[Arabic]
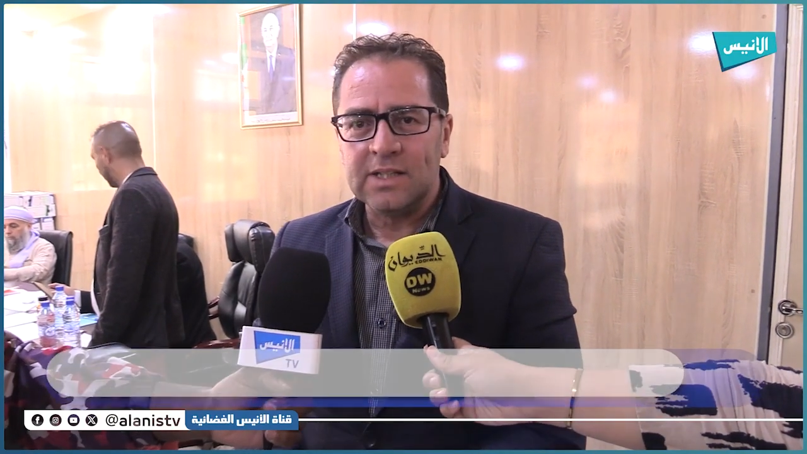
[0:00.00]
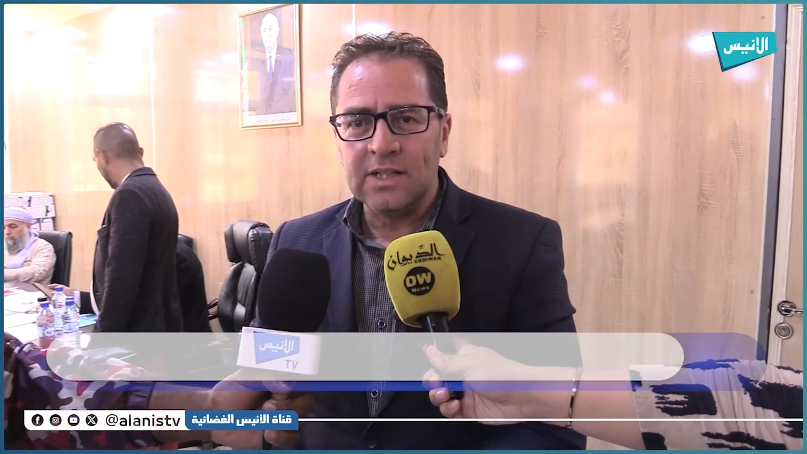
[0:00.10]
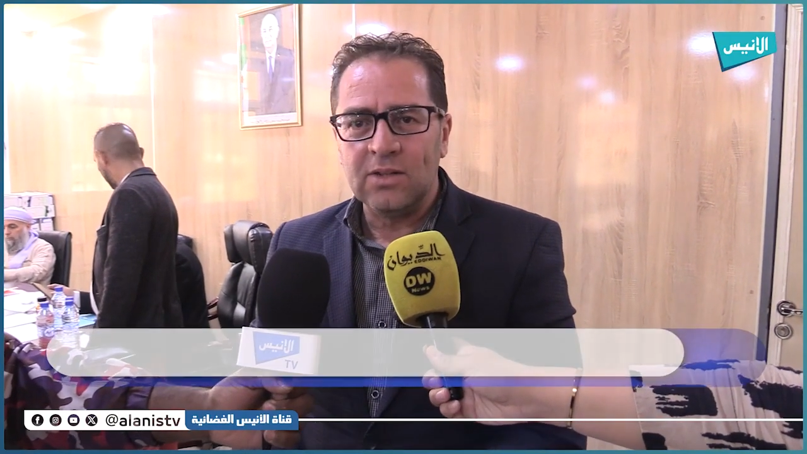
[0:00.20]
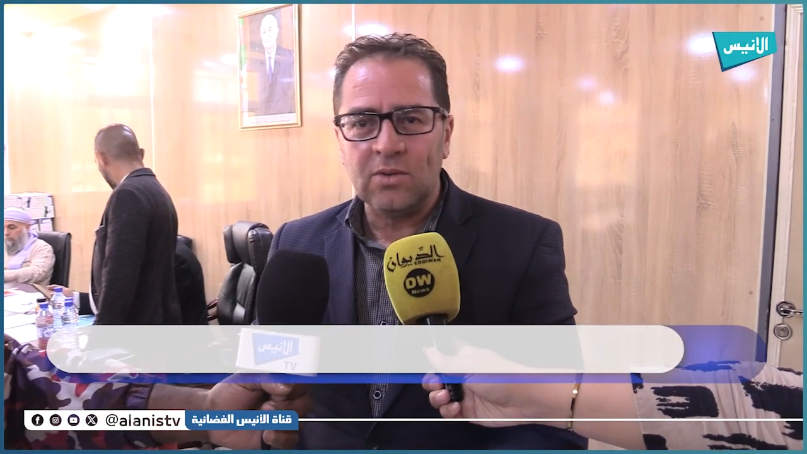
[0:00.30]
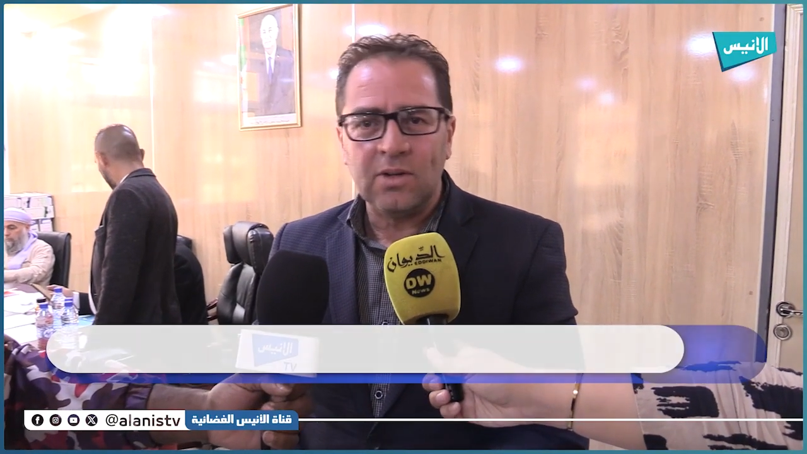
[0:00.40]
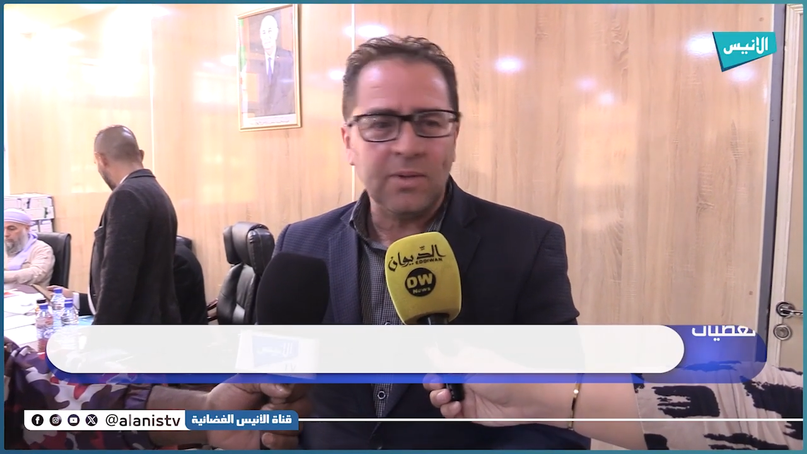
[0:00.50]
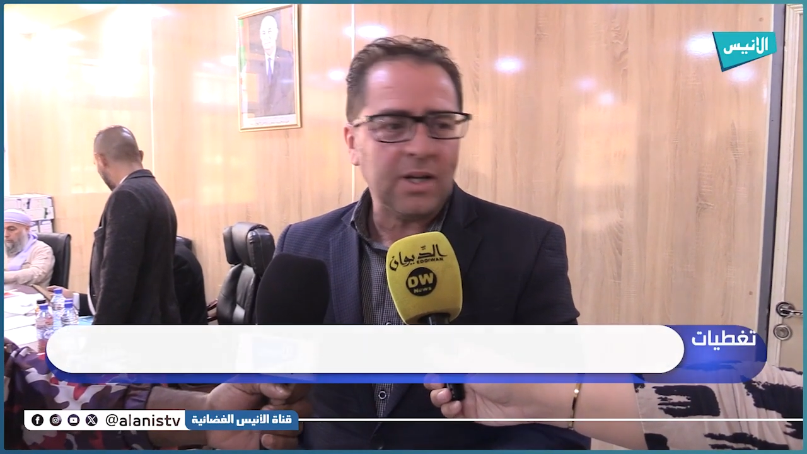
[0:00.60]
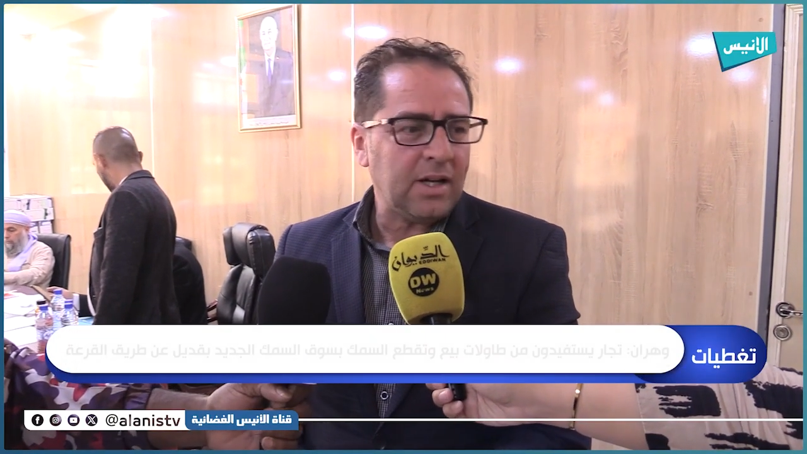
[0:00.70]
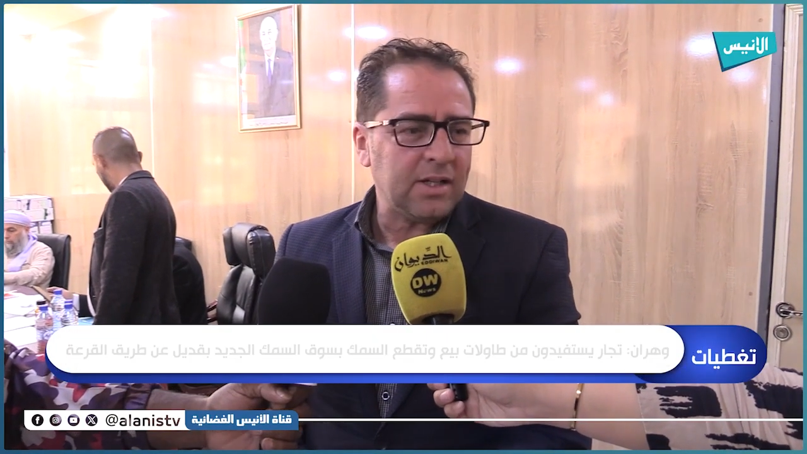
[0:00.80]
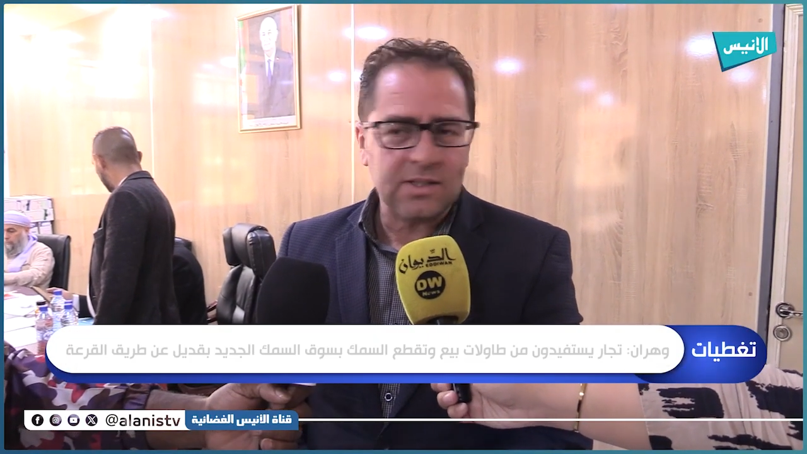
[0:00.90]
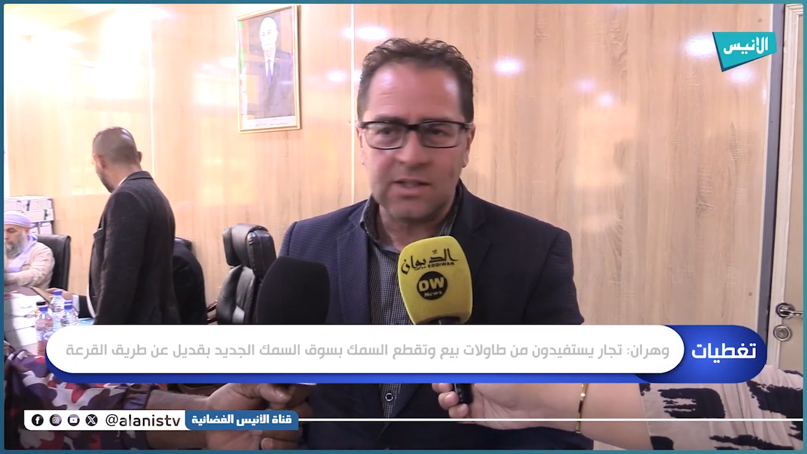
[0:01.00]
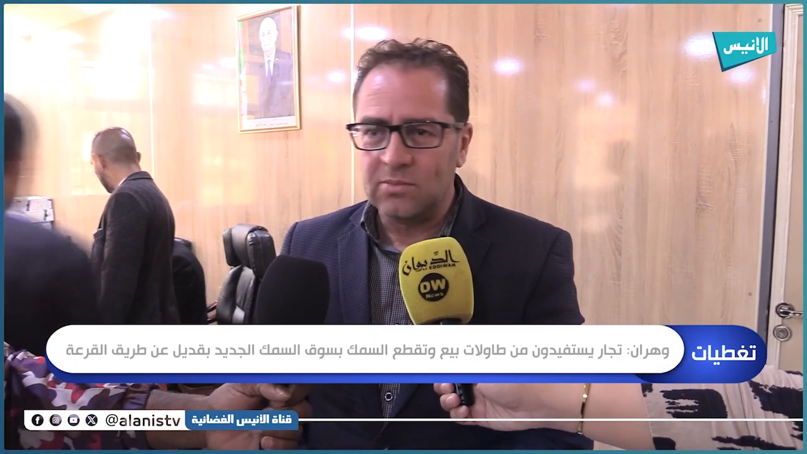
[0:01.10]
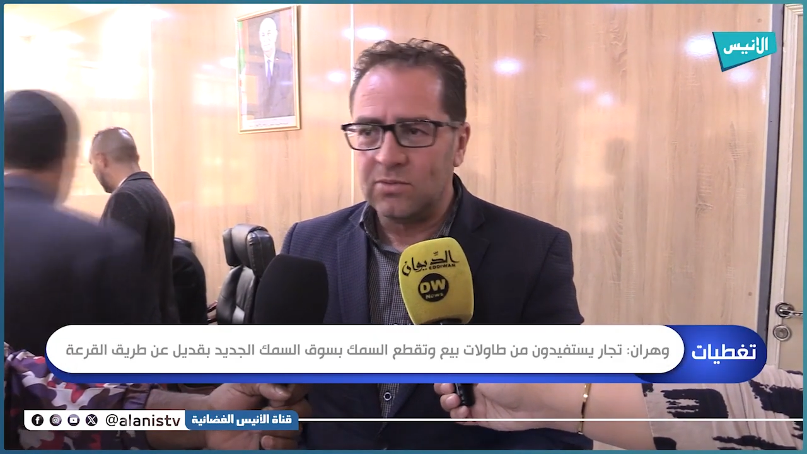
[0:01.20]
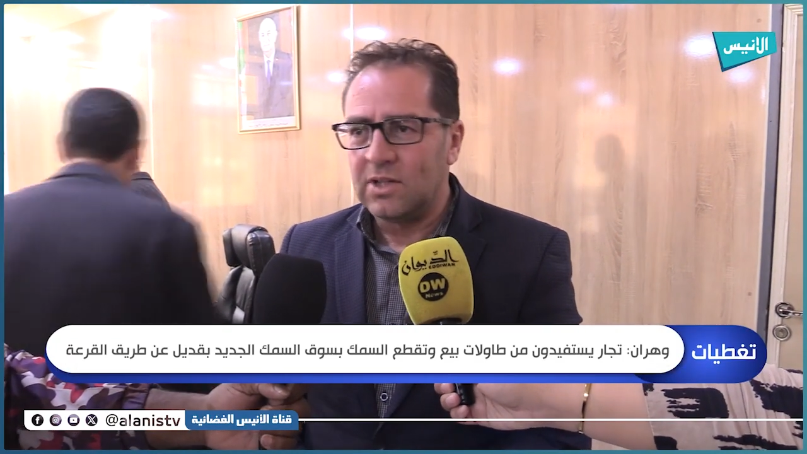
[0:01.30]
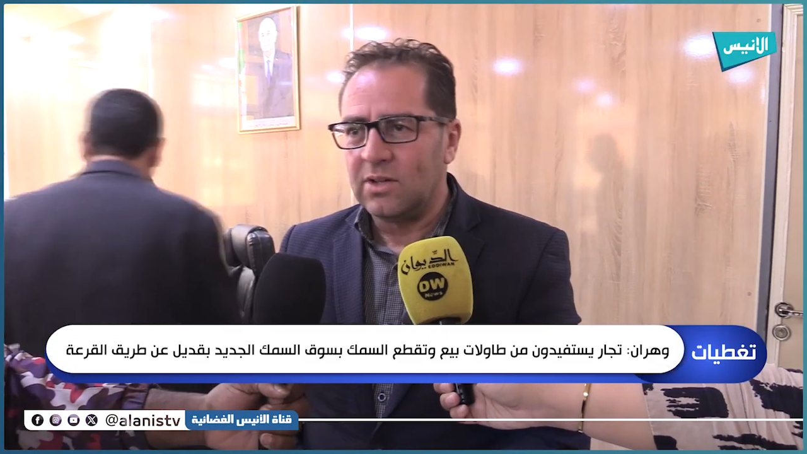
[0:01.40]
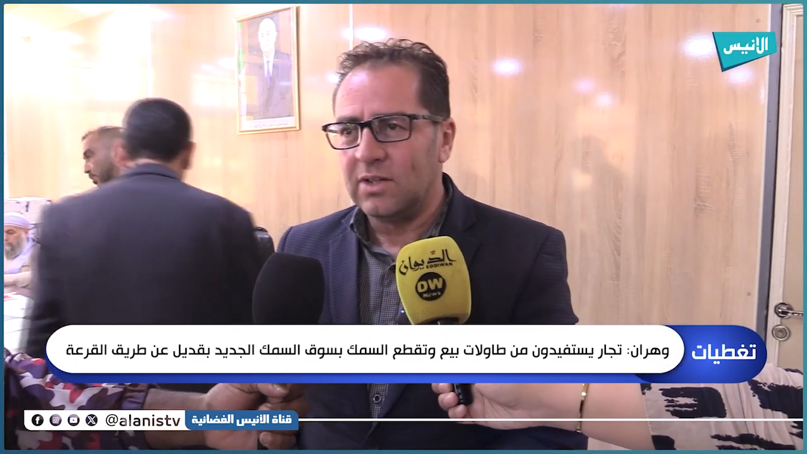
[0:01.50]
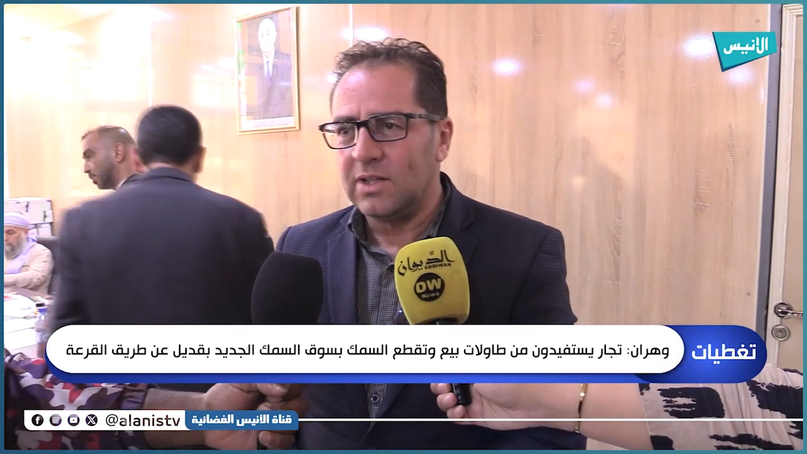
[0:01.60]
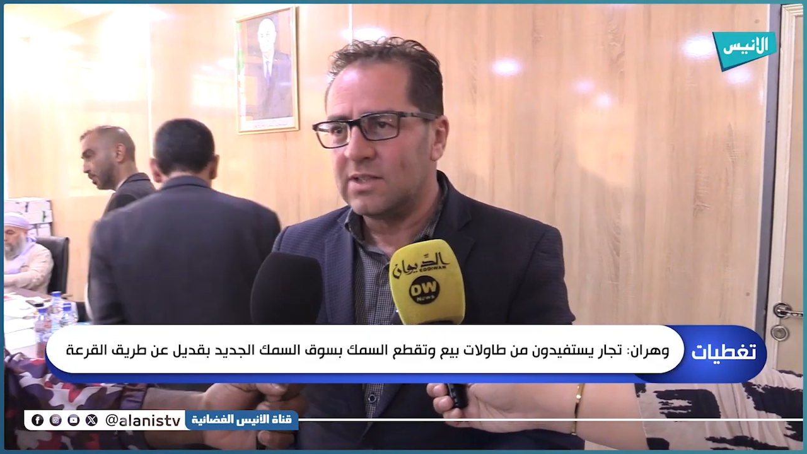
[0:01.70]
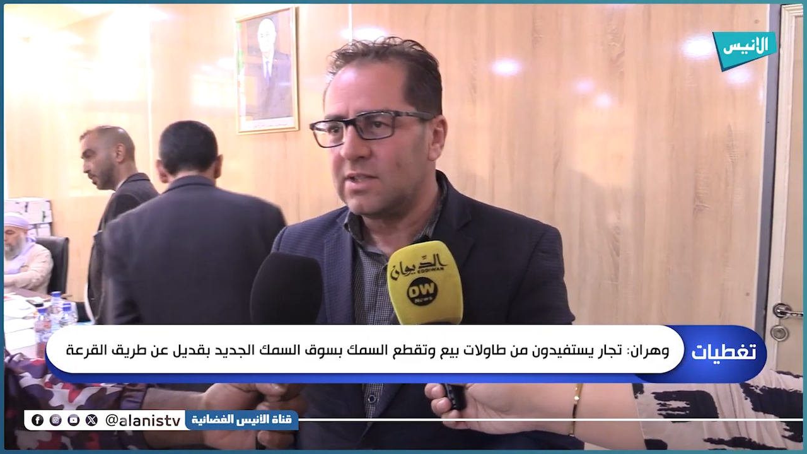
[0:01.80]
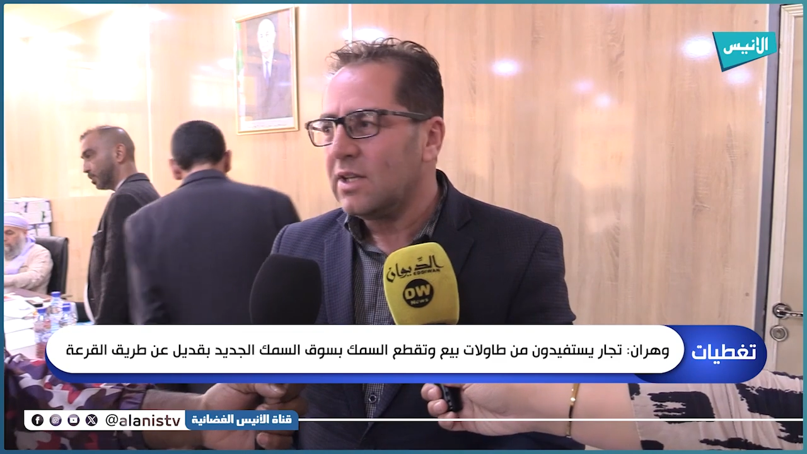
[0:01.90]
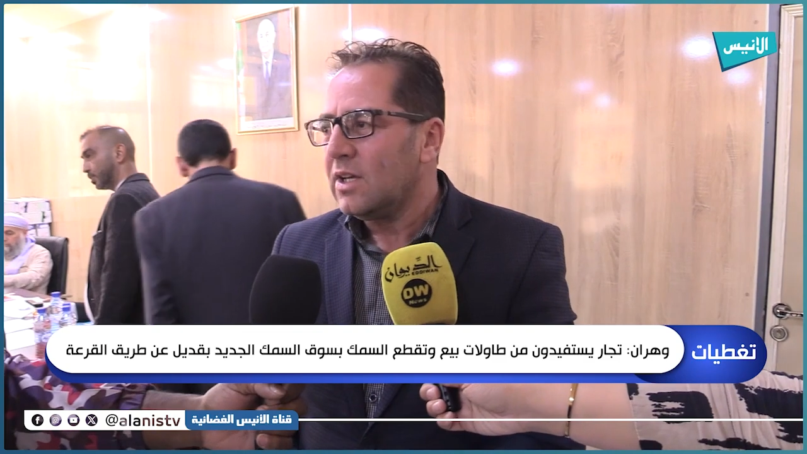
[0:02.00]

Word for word: قديل وبقاعة المداولات